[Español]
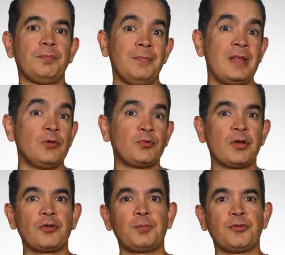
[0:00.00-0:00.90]
menos
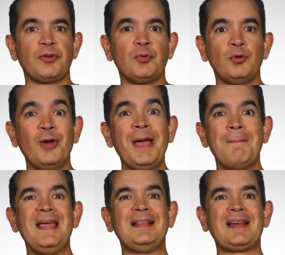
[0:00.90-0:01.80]
cuadros por segundo.
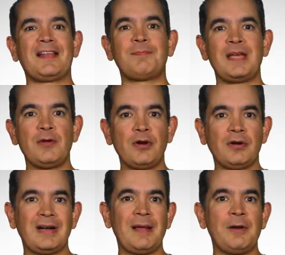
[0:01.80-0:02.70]
Mientras
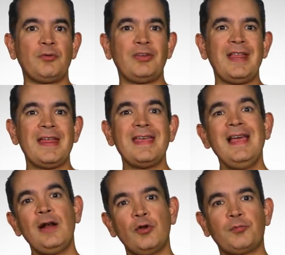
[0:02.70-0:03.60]
mayor la velocidad,
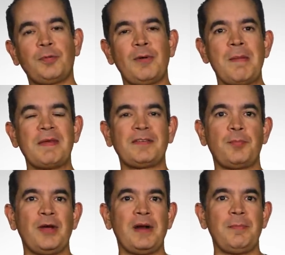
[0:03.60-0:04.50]
los problemas se
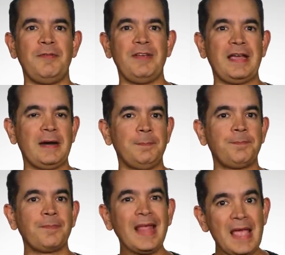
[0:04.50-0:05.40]
pueden amplificar.
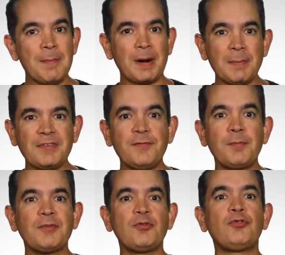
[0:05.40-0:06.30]
Para más
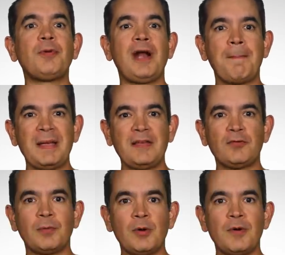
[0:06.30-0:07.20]
información sobre la
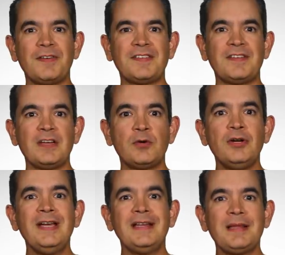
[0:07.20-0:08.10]

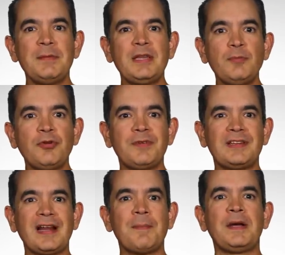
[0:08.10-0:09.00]
PXWFS5, te invitamos a
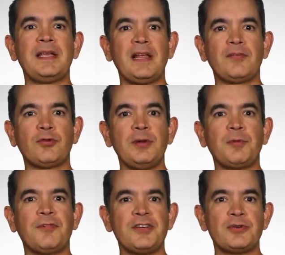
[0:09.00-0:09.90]
visitar la página de Sony
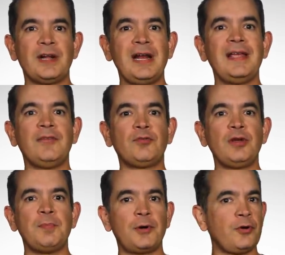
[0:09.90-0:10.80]
Professional en
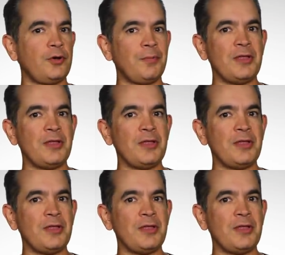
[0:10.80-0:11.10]
sonypro